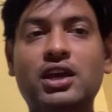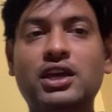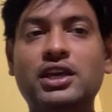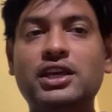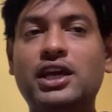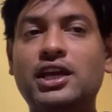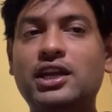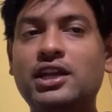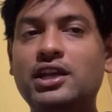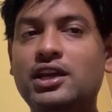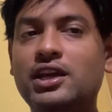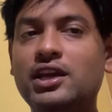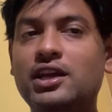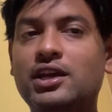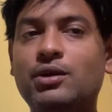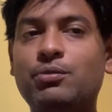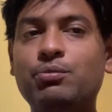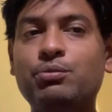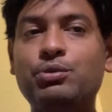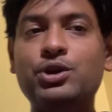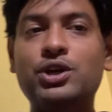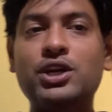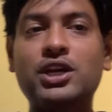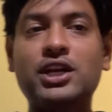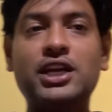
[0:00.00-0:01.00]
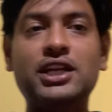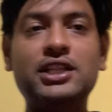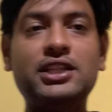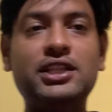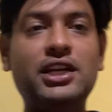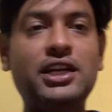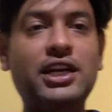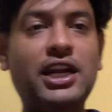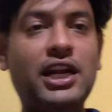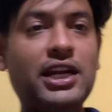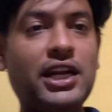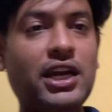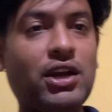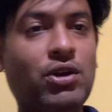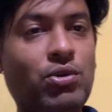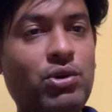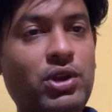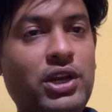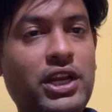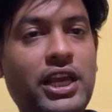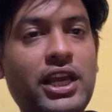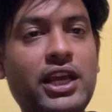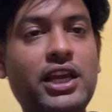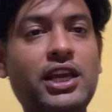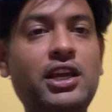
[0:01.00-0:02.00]
यानी कि कंप्यूटर के अंदर डाटा को
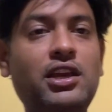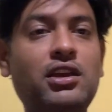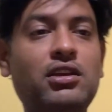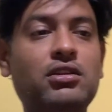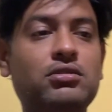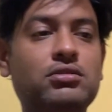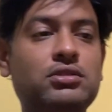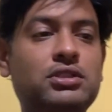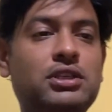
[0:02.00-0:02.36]
लेगी